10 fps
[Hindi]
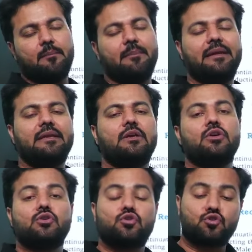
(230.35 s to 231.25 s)
मेरी
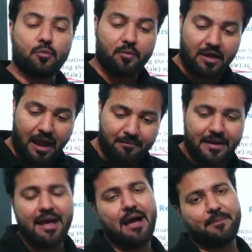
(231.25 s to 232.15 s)

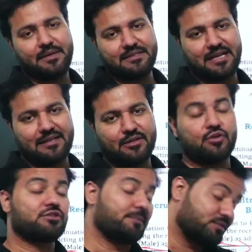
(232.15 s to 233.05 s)
शुभकामनाएं आपके साथ है और
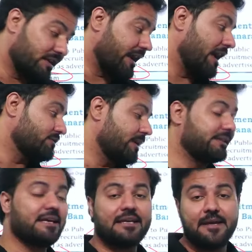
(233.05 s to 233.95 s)
सबसे खास बात
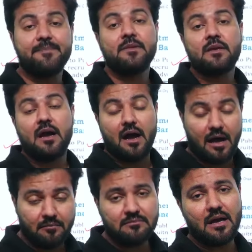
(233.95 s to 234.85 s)
यह कि
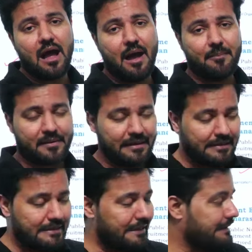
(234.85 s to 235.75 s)
हम आपके
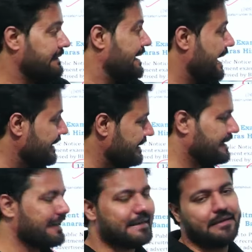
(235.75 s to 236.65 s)
लिए
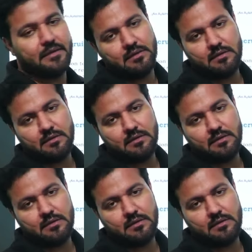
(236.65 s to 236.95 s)
डेडिकेटेड